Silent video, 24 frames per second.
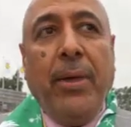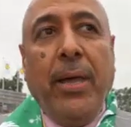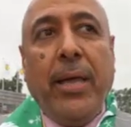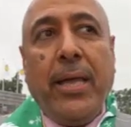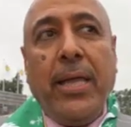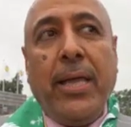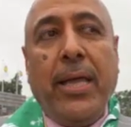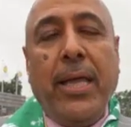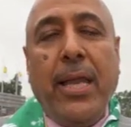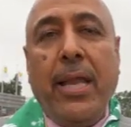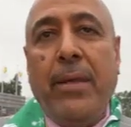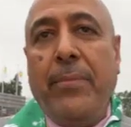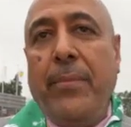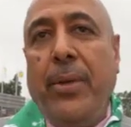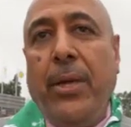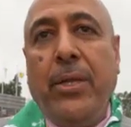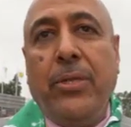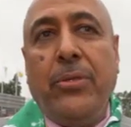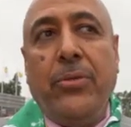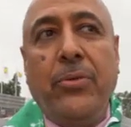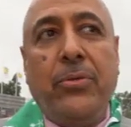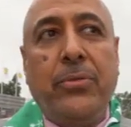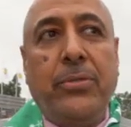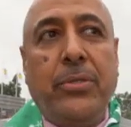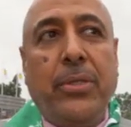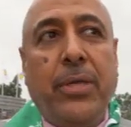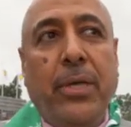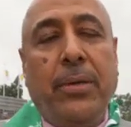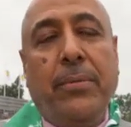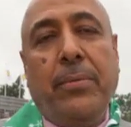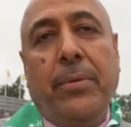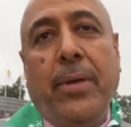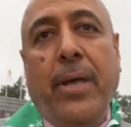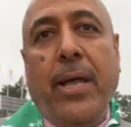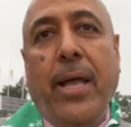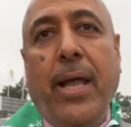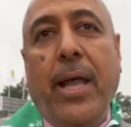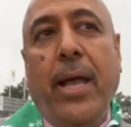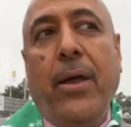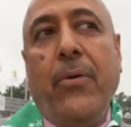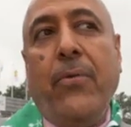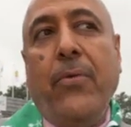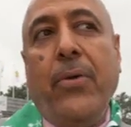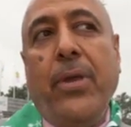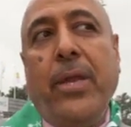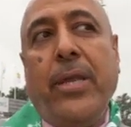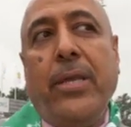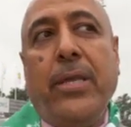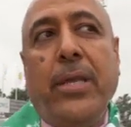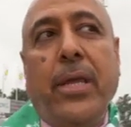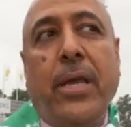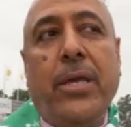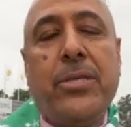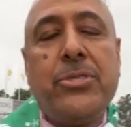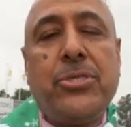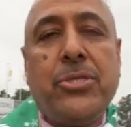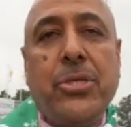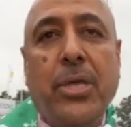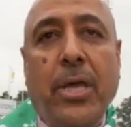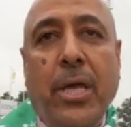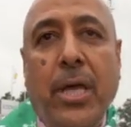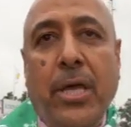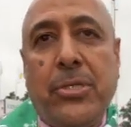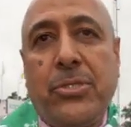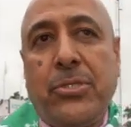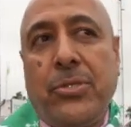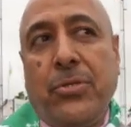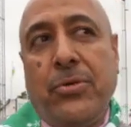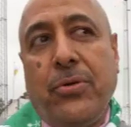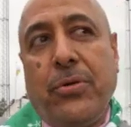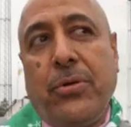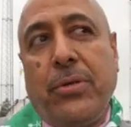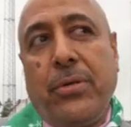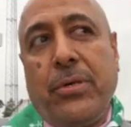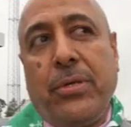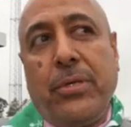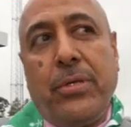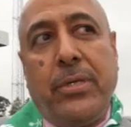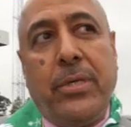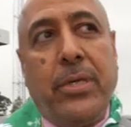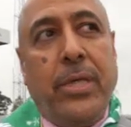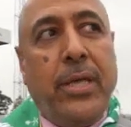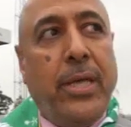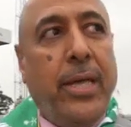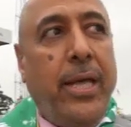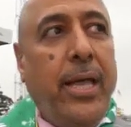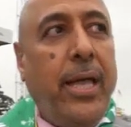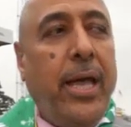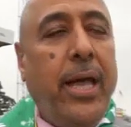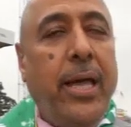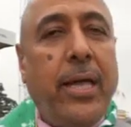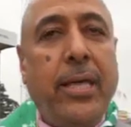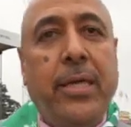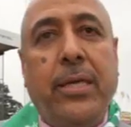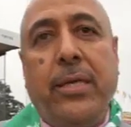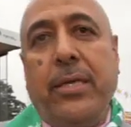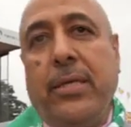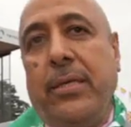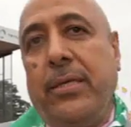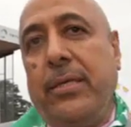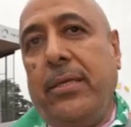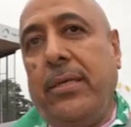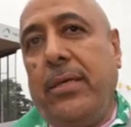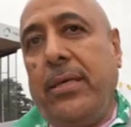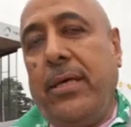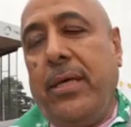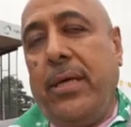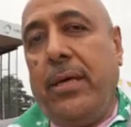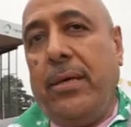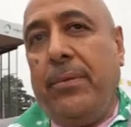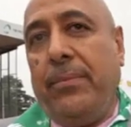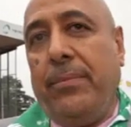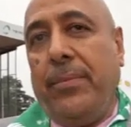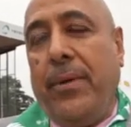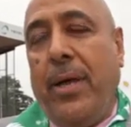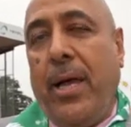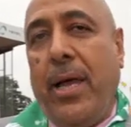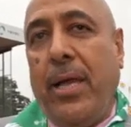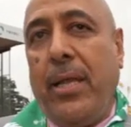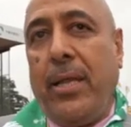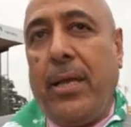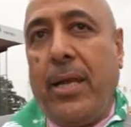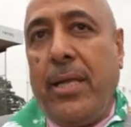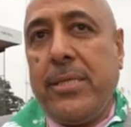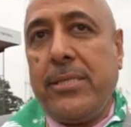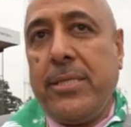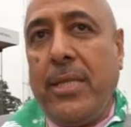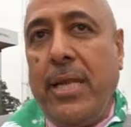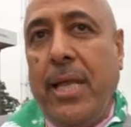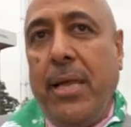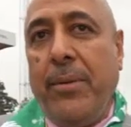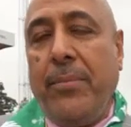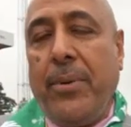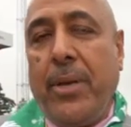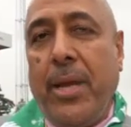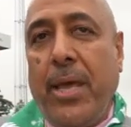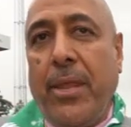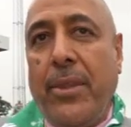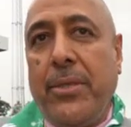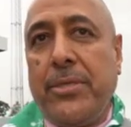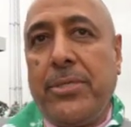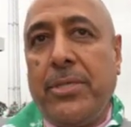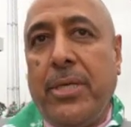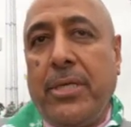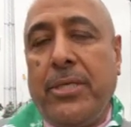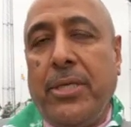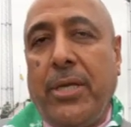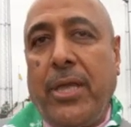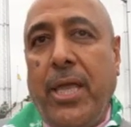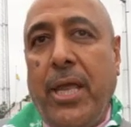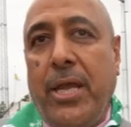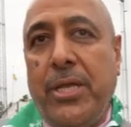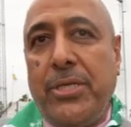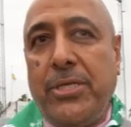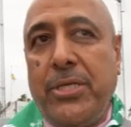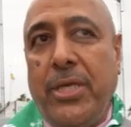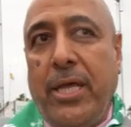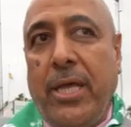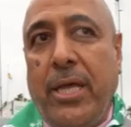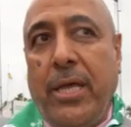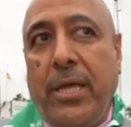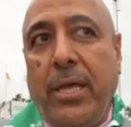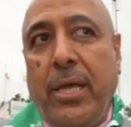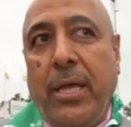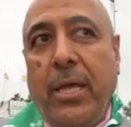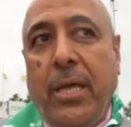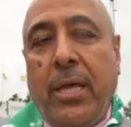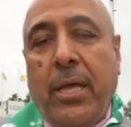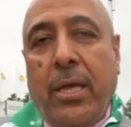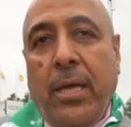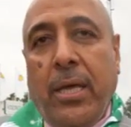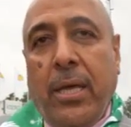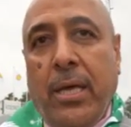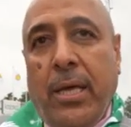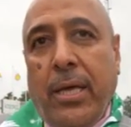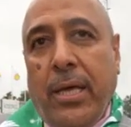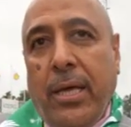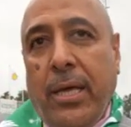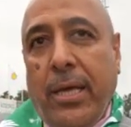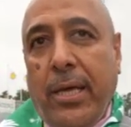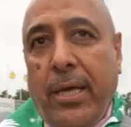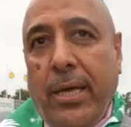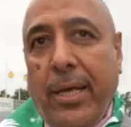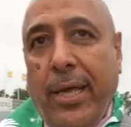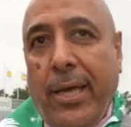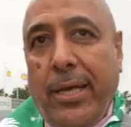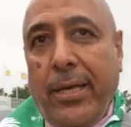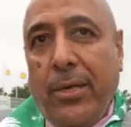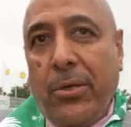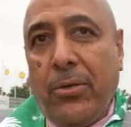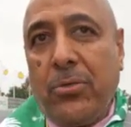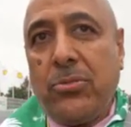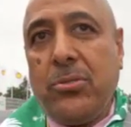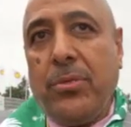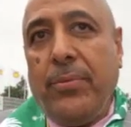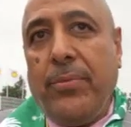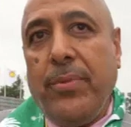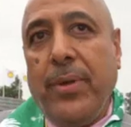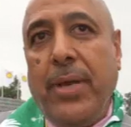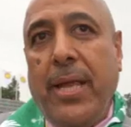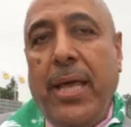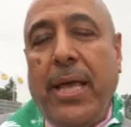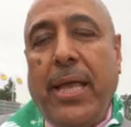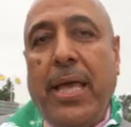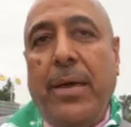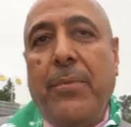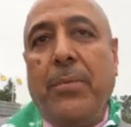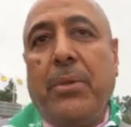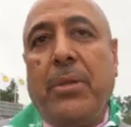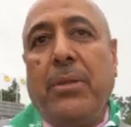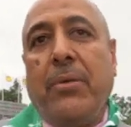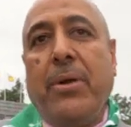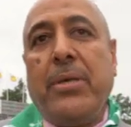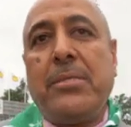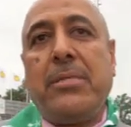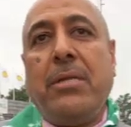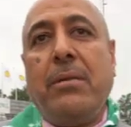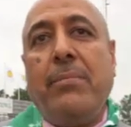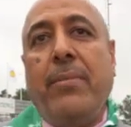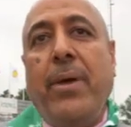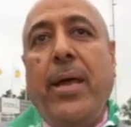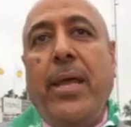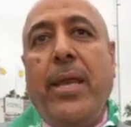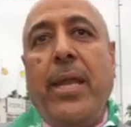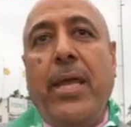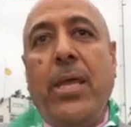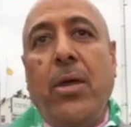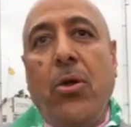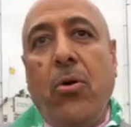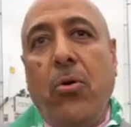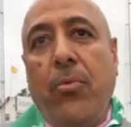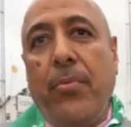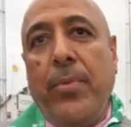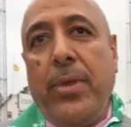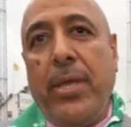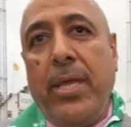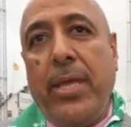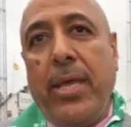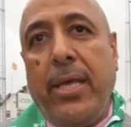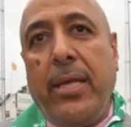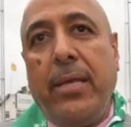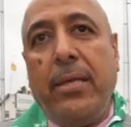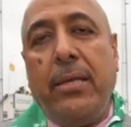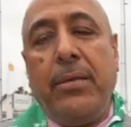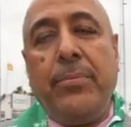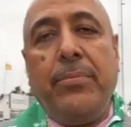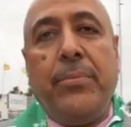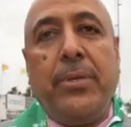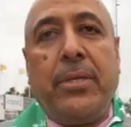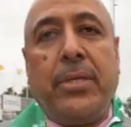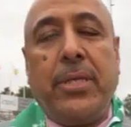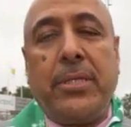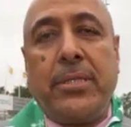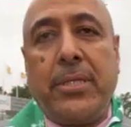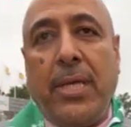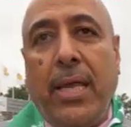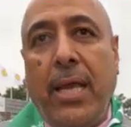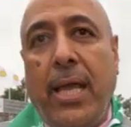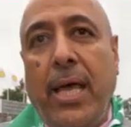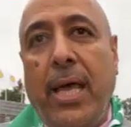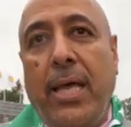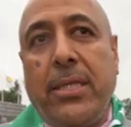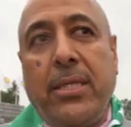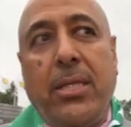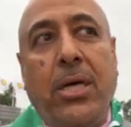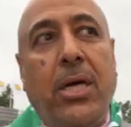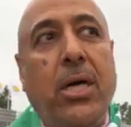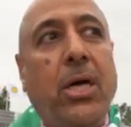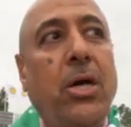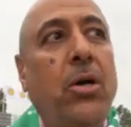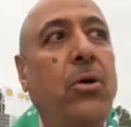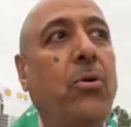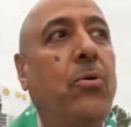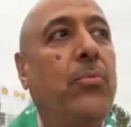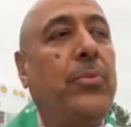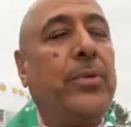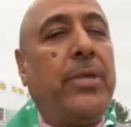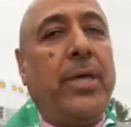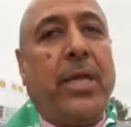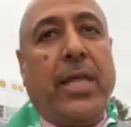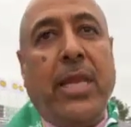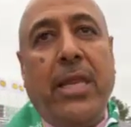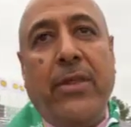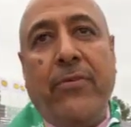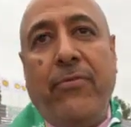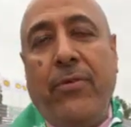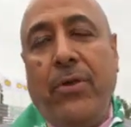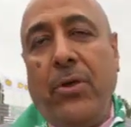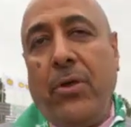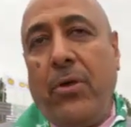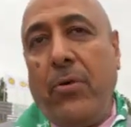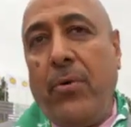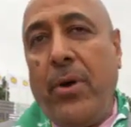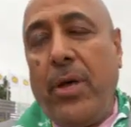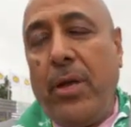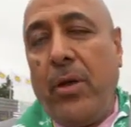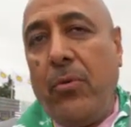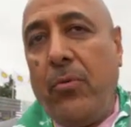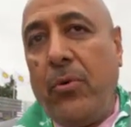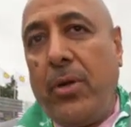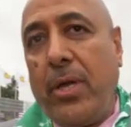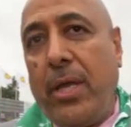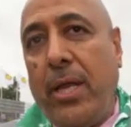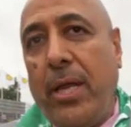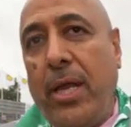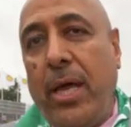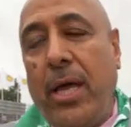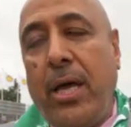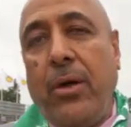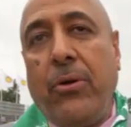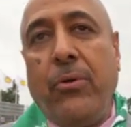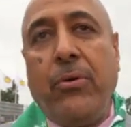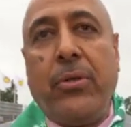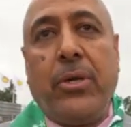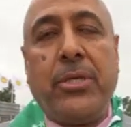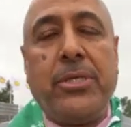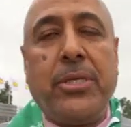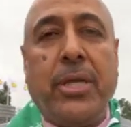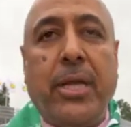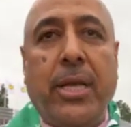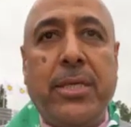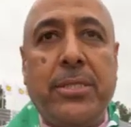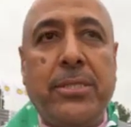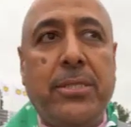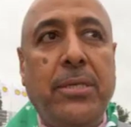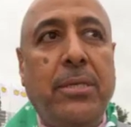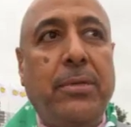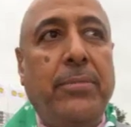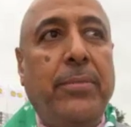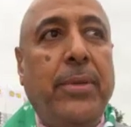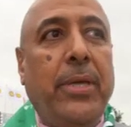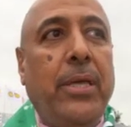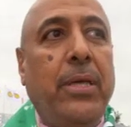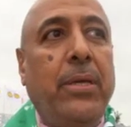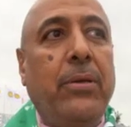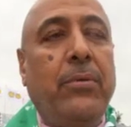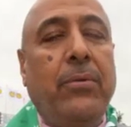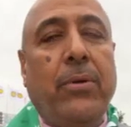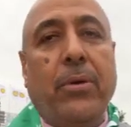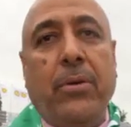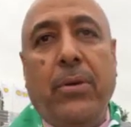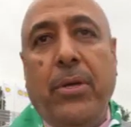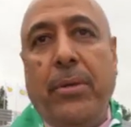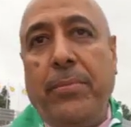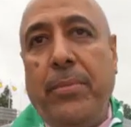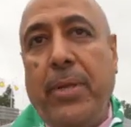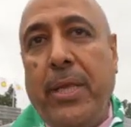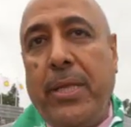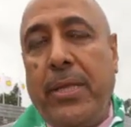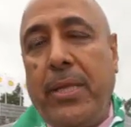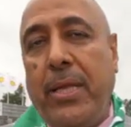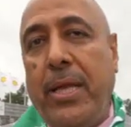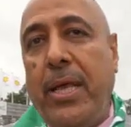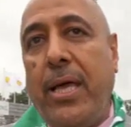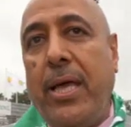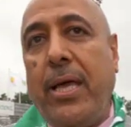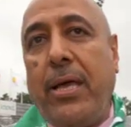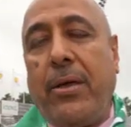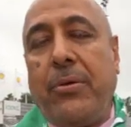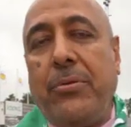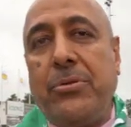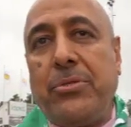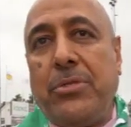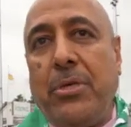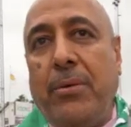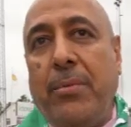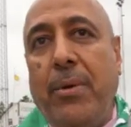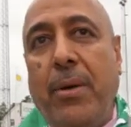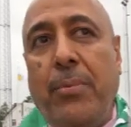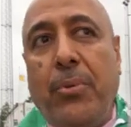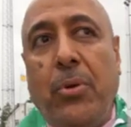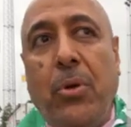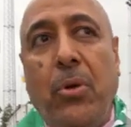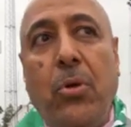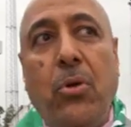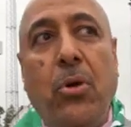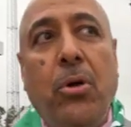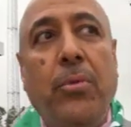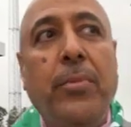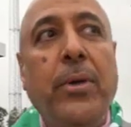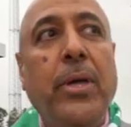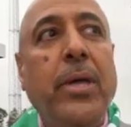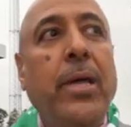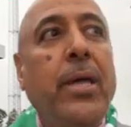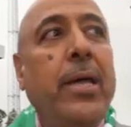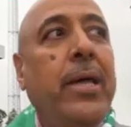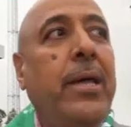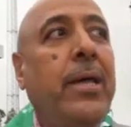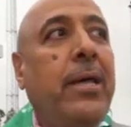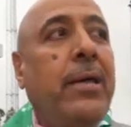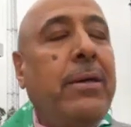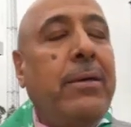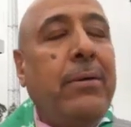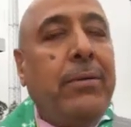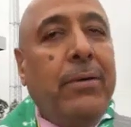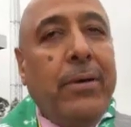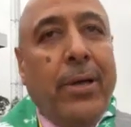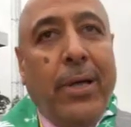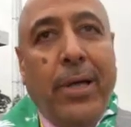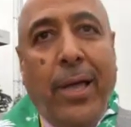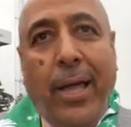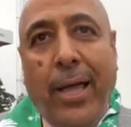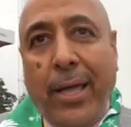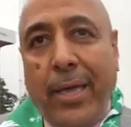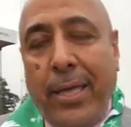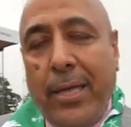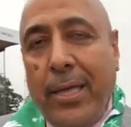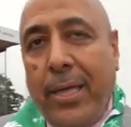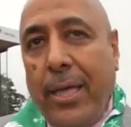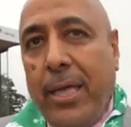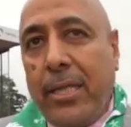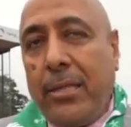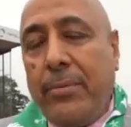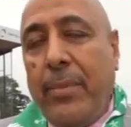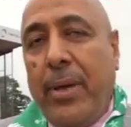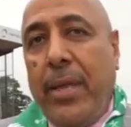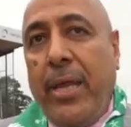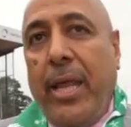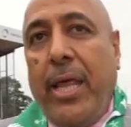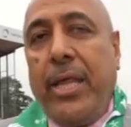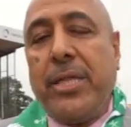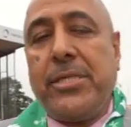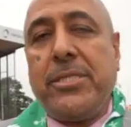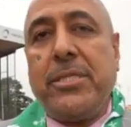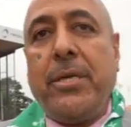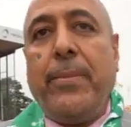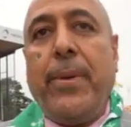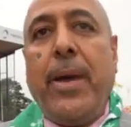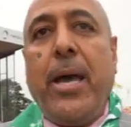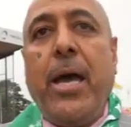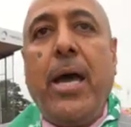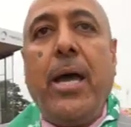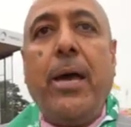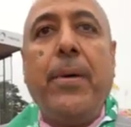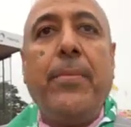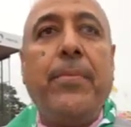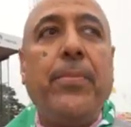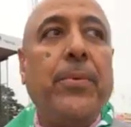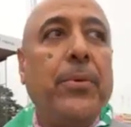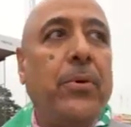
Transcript: حقيقه لا محدود. اولا اشكر اخي معالي رئيس العام الرياضه الشيخ تركي الشيخ آه، يعني اقسم بالله كان متواصل معنا يوميا باتصالاته وبتكليف الاخوان الوكلاء اخوي رجل الله السلمي واخوي عبد الادلاك والشباب كلهم حقيقه اطمئن على الشباب